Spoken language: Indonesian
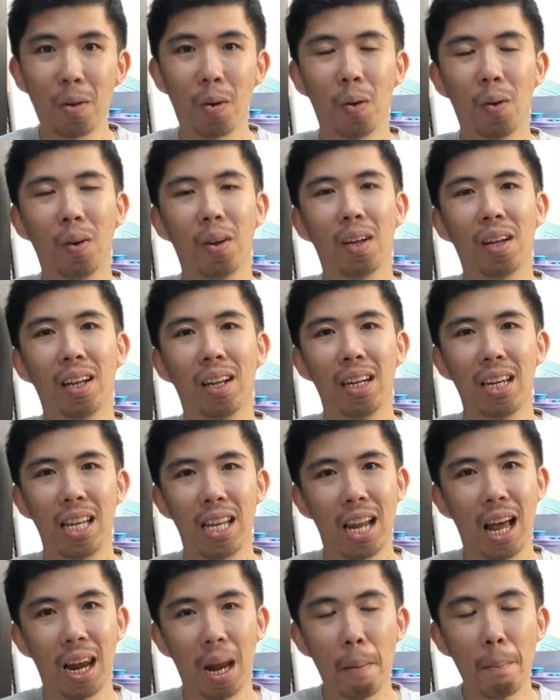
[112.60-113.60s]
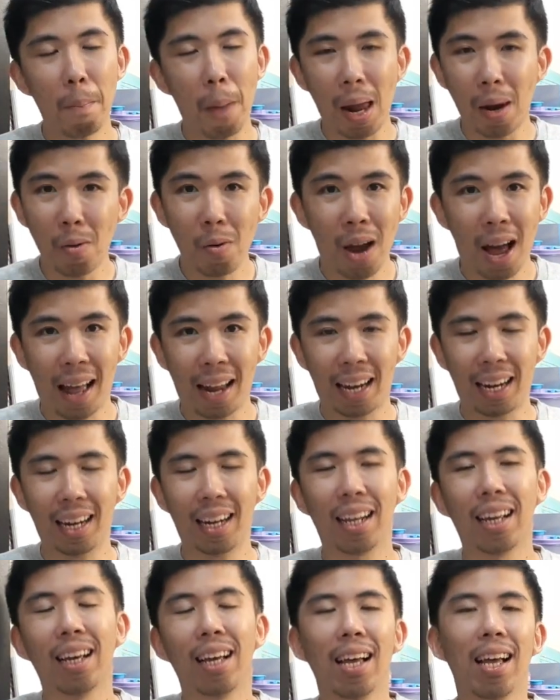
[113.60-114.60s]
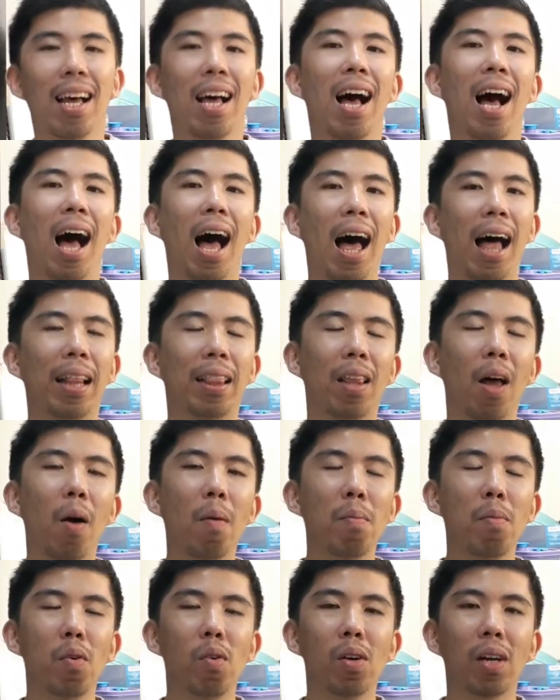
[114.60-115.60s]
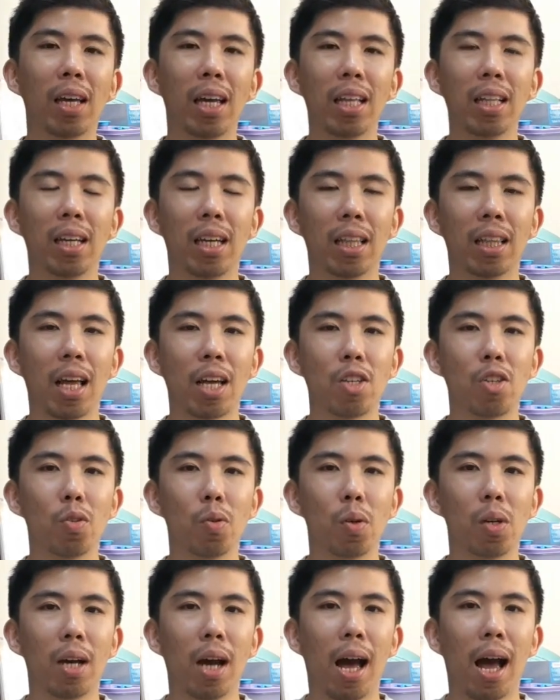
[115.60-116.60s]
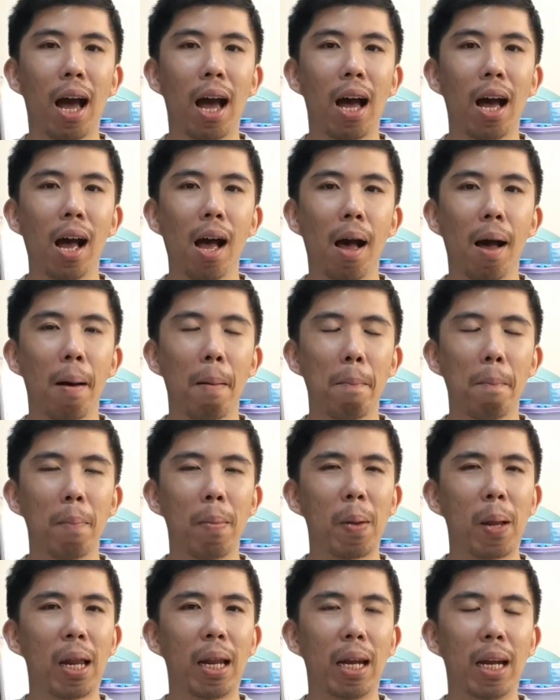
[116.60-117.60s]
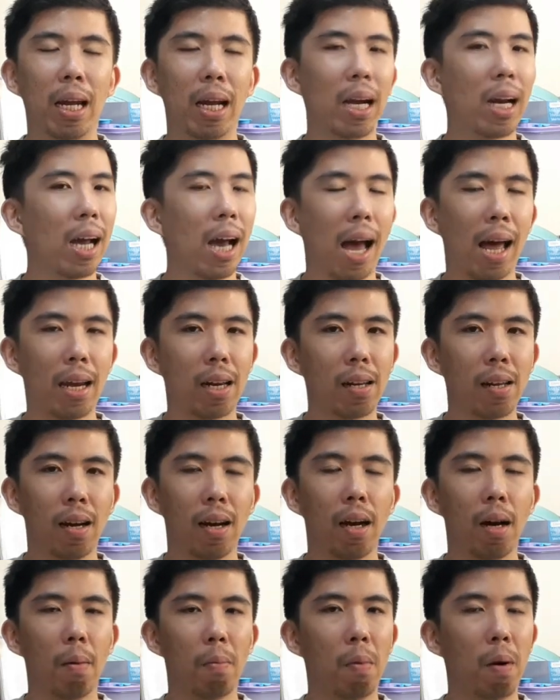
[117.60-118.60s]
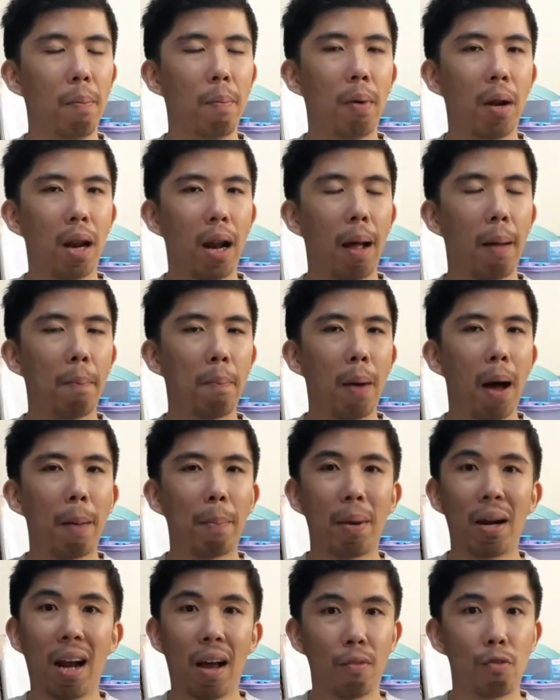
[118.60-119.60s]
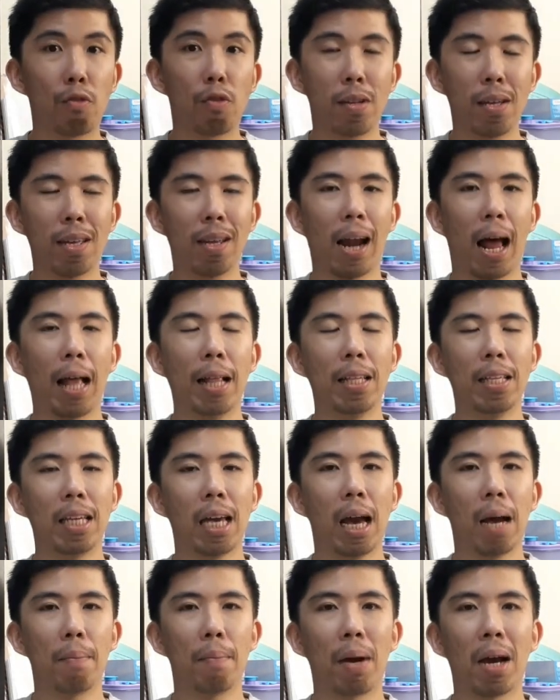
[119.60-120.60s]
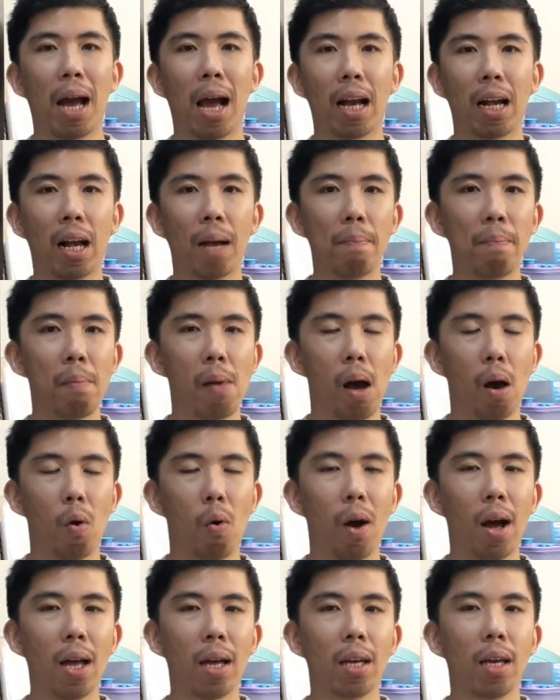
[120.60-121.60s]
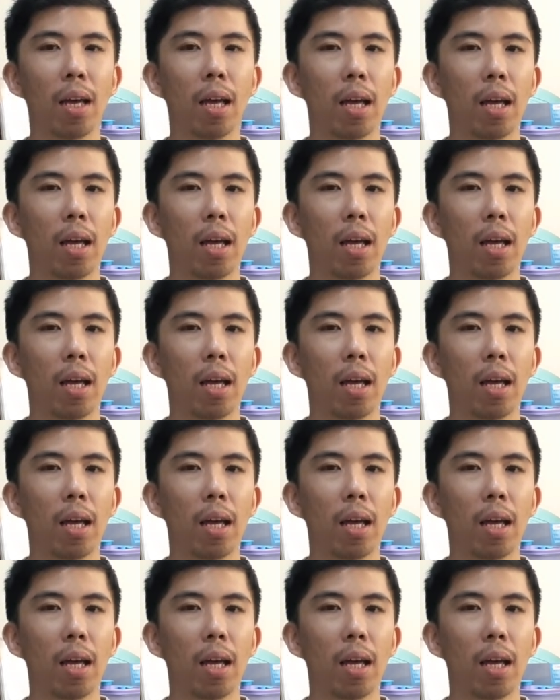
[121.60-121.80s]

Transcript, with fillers: itu di dalam palungan. Atau mungkin kita juga e, mendengar e, beberapa penafsiran yang menganggap bahwa